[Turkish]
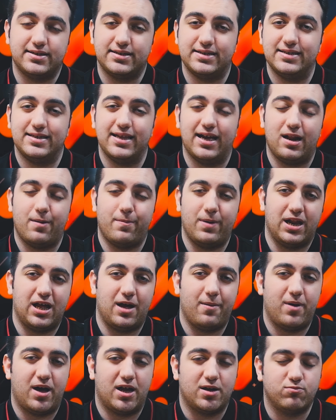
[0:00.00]
Sizlerle
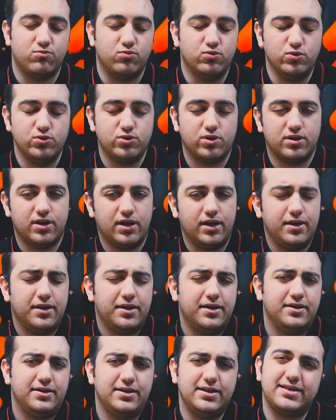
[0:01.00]
beraber bu videoda
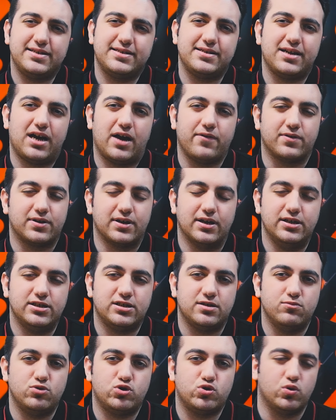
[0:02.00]
X-Drive'in
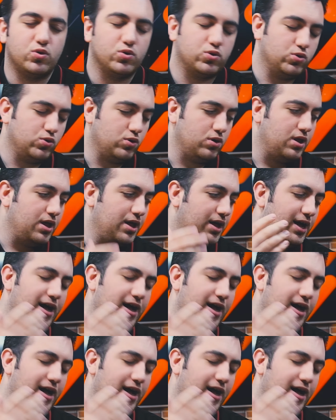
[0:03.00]
geliştirmiş olduğu